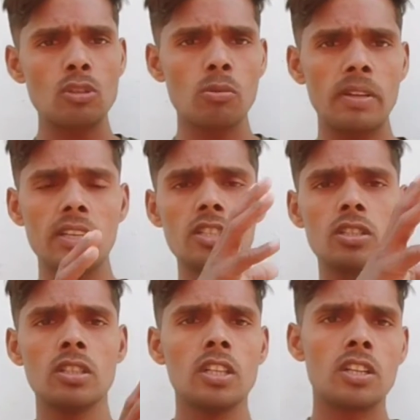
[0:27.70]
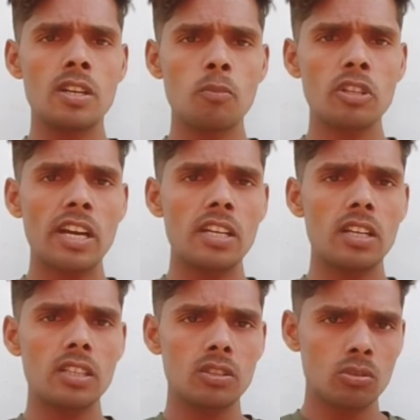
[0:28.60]
जो मैंने ट्रिपोर्ट का
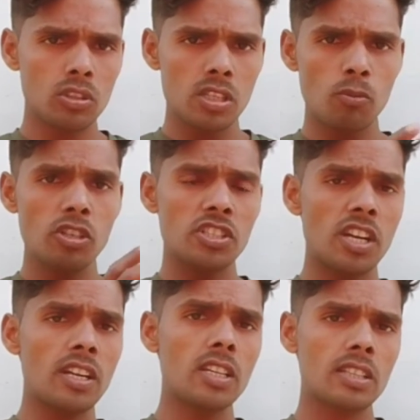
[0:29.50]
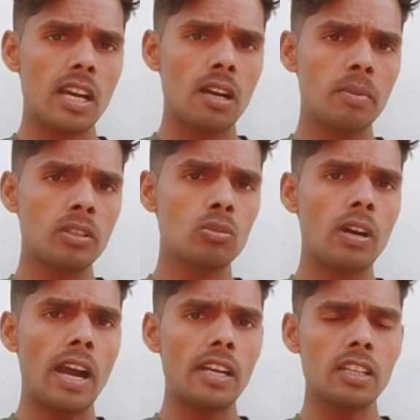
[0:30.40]
जो ट्रिपोर्ट स्टैंड है इसका मैंने जो
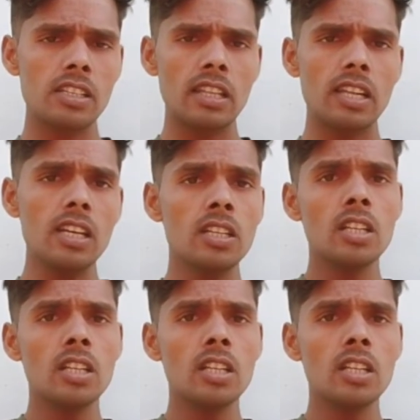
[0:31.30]
हाइट लिया था